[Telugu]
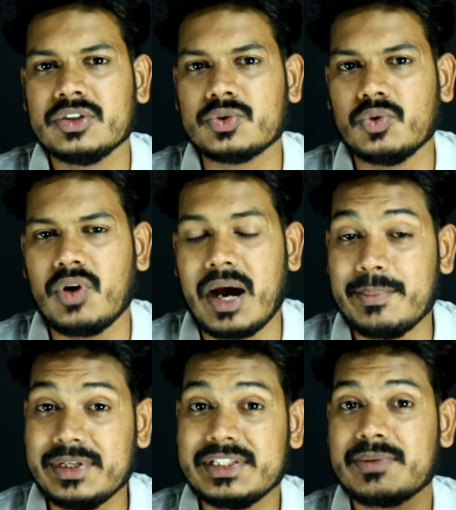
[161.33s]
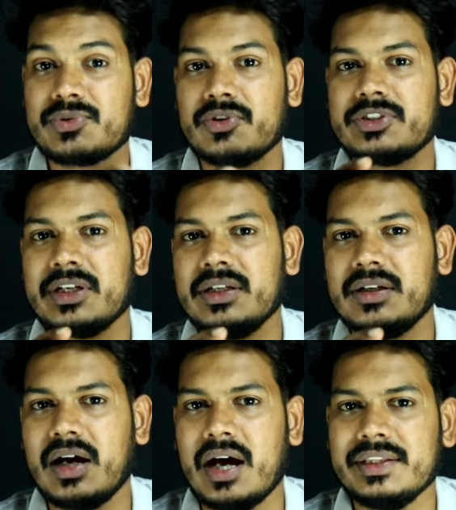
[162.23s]
సో ఆ బీజిఎంస్లో వచ్చే
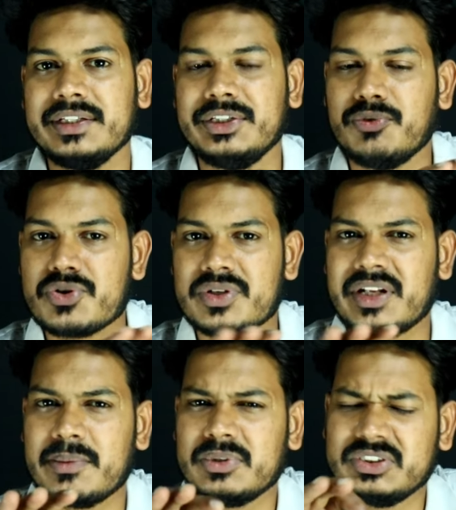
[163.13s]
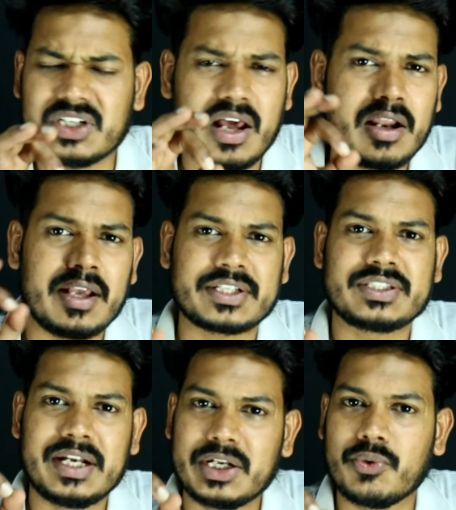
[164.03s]
అది డివోషనల్ టైప్ చాలా
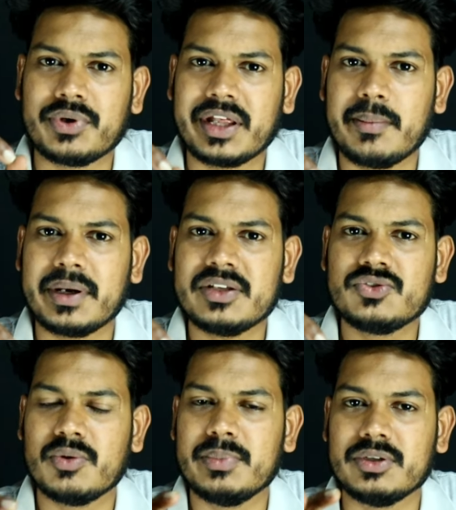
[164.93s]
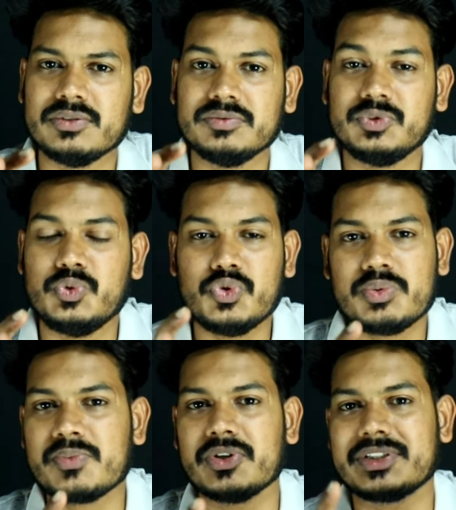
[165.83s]
ఎక్సలెంట్గా ఉంటాయి అనమాట సో మీరు గూస్
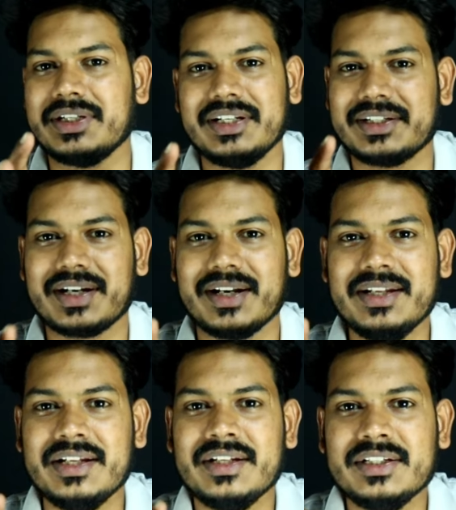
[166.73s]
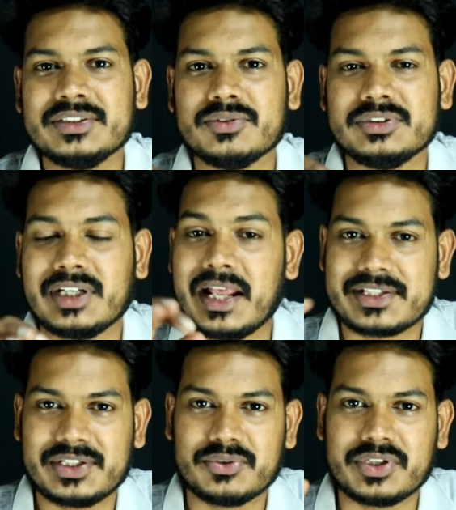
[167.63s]
బూమ్స్ వస్తాయి లిటరల్లీ సో చాలా
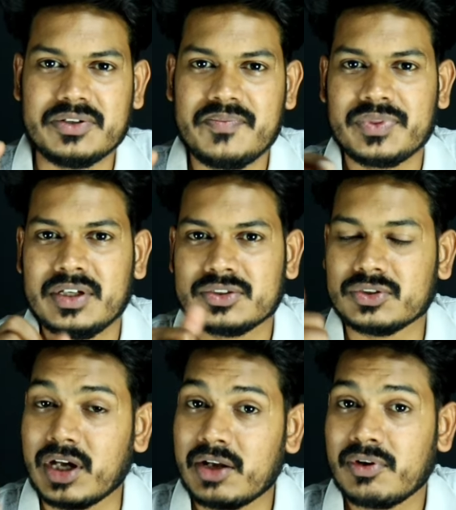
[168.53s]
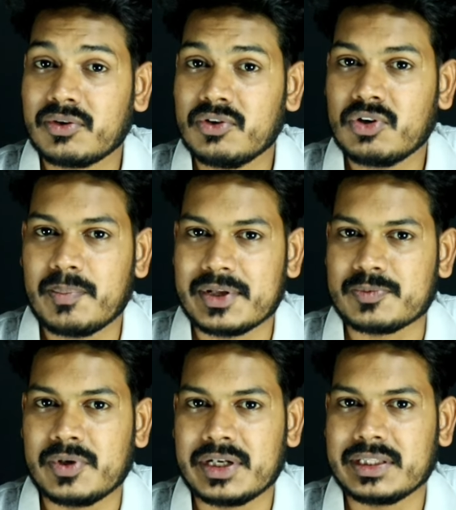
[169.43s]
ఎక్సైట్ అవుతారు సో దానివల్ల కూడా ఒక
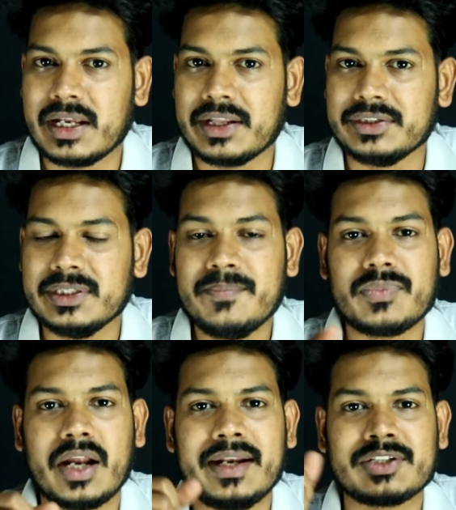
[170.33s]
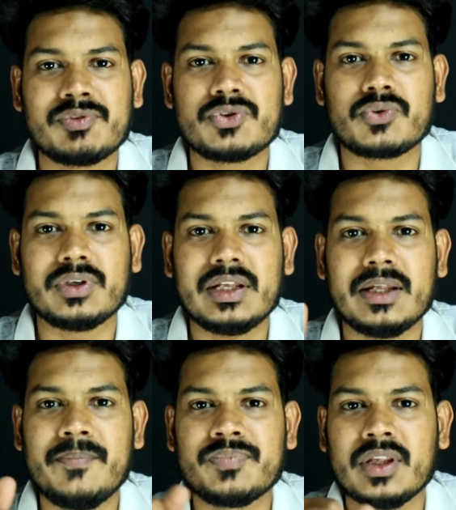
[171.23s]
ప్లస్ పాయింట్ అయితే యాడ్ అయింది అండ్ నెక్స్ట్ వన్ చూసుకుంటే
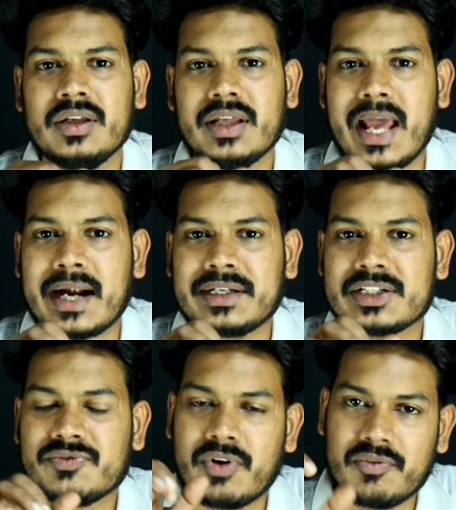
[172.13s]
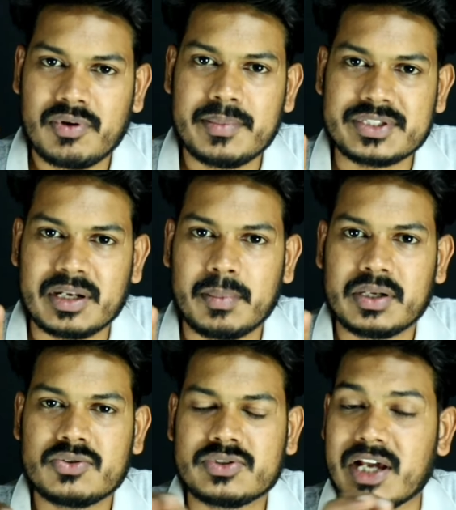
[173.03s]
యాక్టర్స్ పర్ఫార్మెన్స్ అనమాట
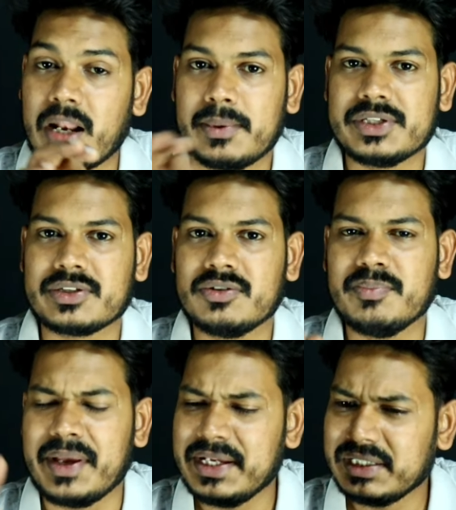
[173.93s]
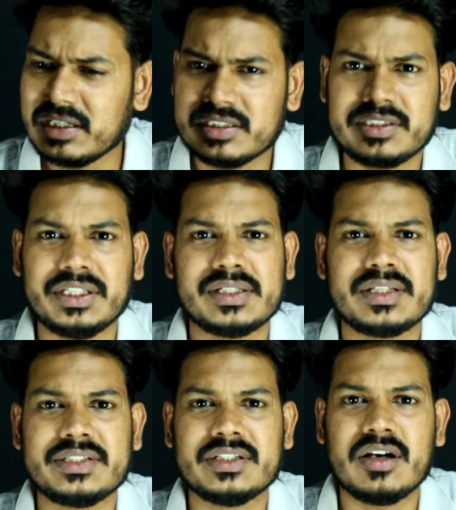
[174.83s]
చాలా బాగా చేశారు మెయిన్గా
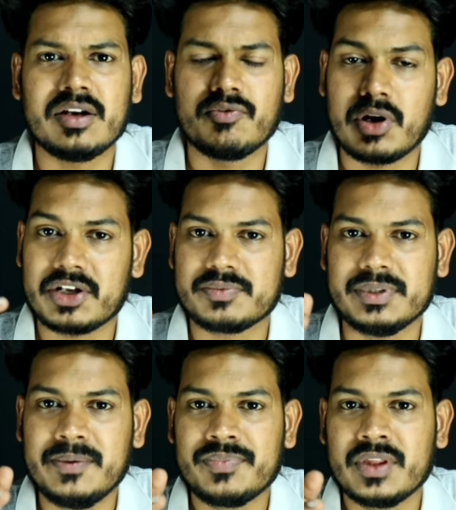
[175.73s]
తేజసజ్జ అండ్ వరలక్ష్మి